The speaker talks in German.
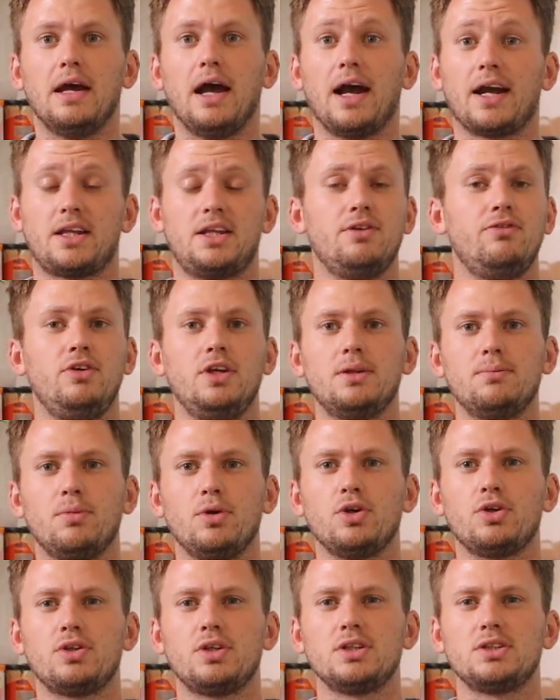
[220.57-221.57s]
aktivieren
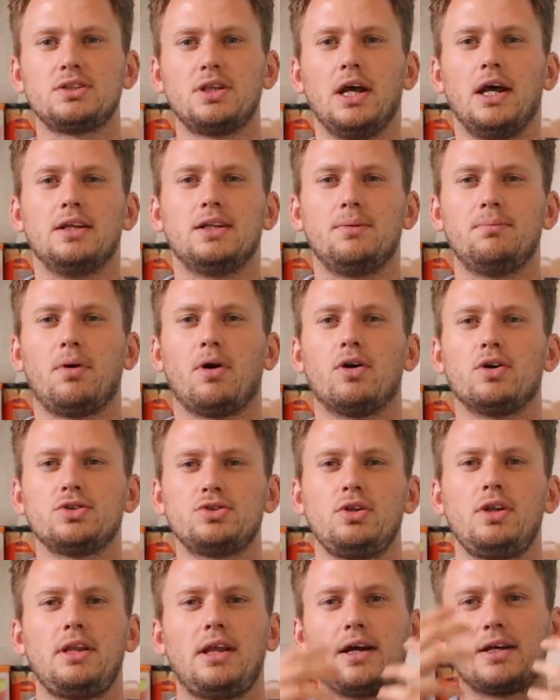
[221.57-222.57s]
möchtest, dann
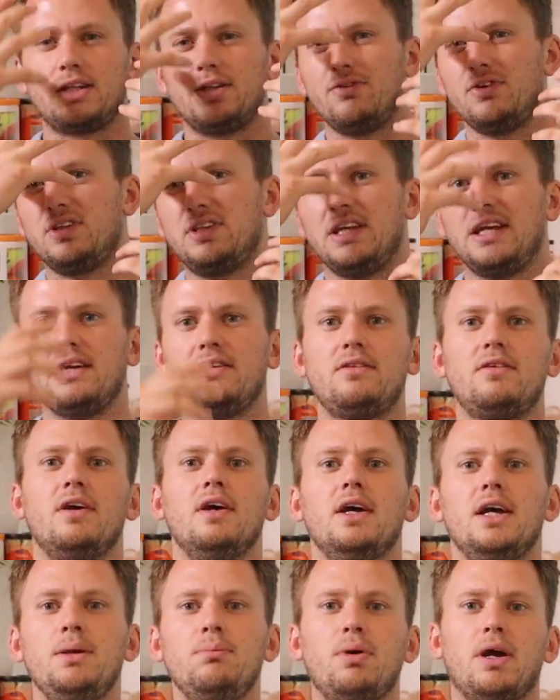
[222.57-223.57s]
brauchst du eine Aktivität
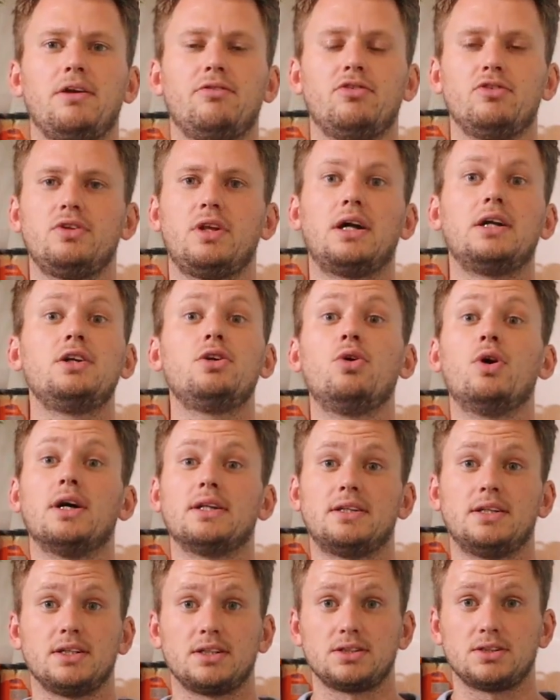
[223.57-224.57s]
im präfrontalen
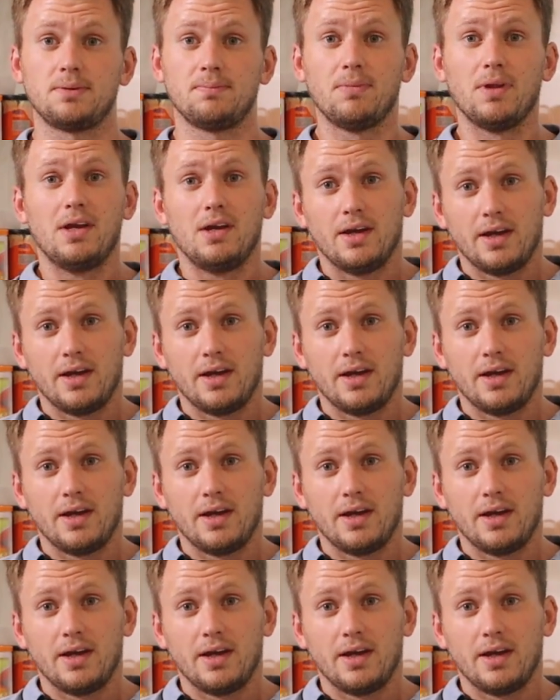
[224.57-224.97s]
Kortex.